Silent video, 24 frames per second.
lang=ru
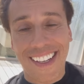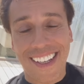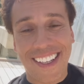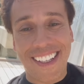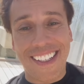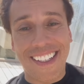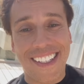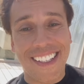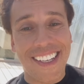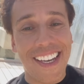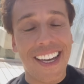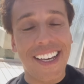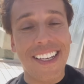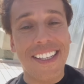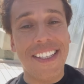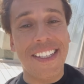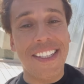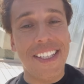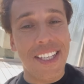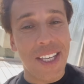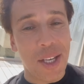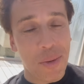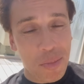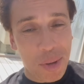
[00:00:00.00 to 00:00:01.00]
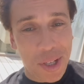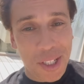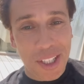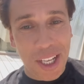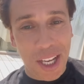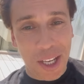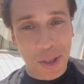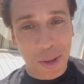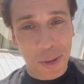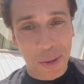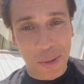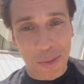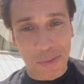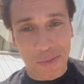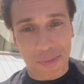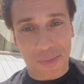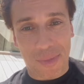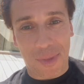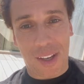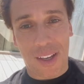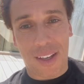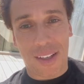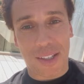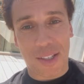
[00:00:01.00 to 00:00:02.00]
Я не продаю
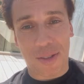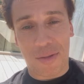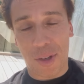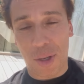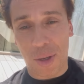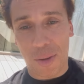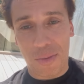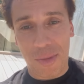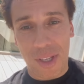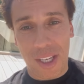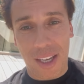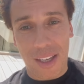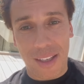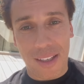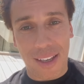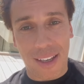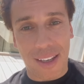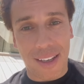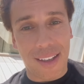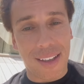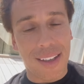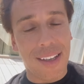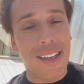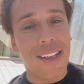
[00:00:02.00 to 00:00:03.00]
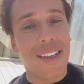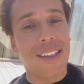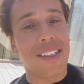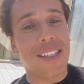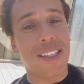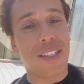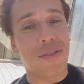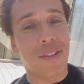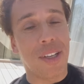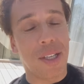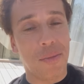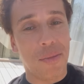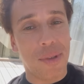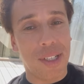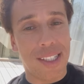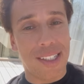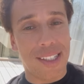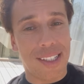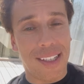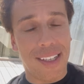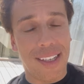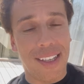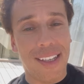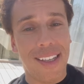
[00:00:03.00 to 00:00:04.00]
свое мнение и свои
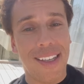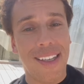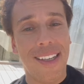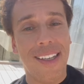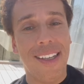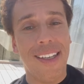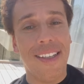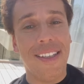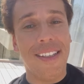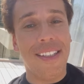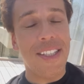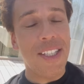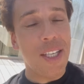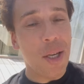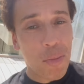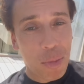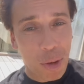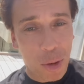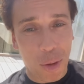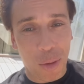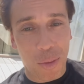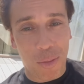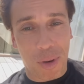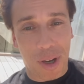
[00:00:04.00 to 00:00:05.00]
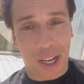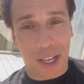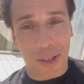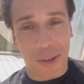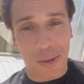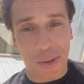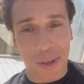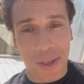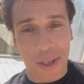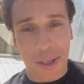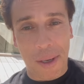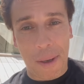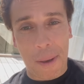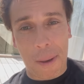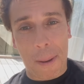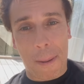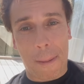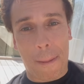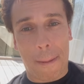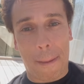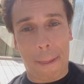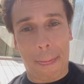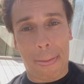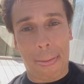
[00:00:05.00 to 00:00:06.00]
мысли, и не покупаю
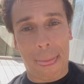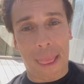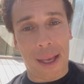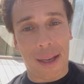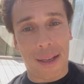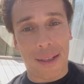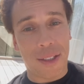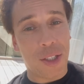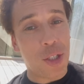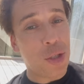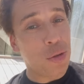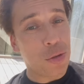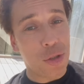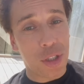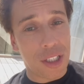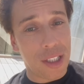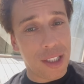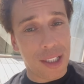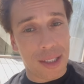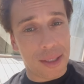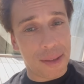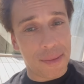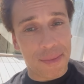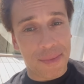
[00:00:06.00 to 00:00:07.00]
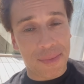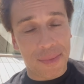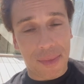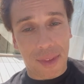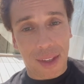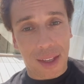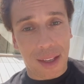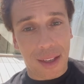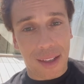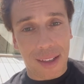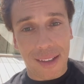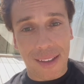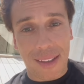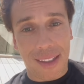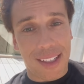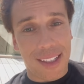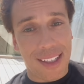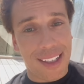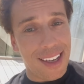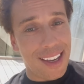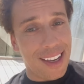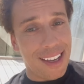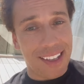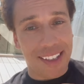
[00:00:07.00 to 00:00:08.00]
чужие
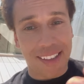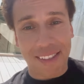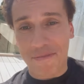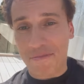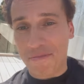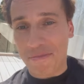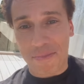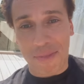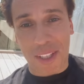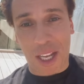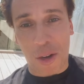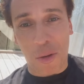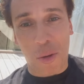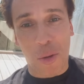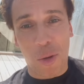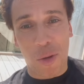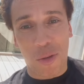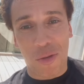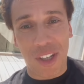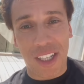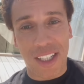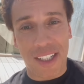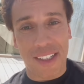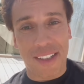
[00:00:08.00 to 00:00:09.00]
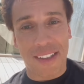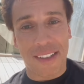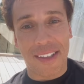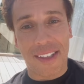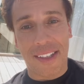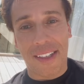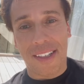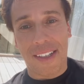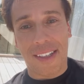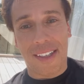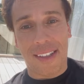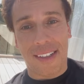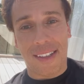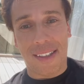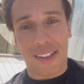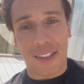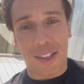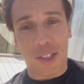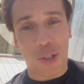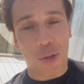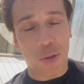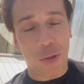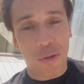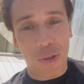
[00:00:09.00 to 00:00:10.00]
я торговлей
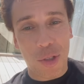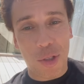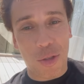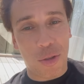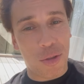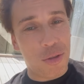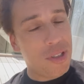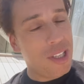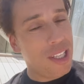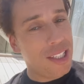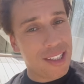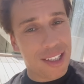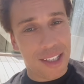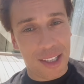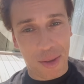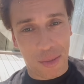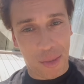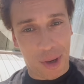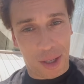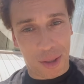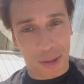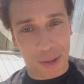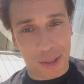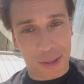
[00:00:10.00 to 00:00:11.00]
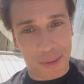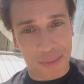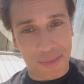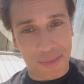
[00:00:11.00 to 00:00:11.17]
э, совестью не занимаюсь.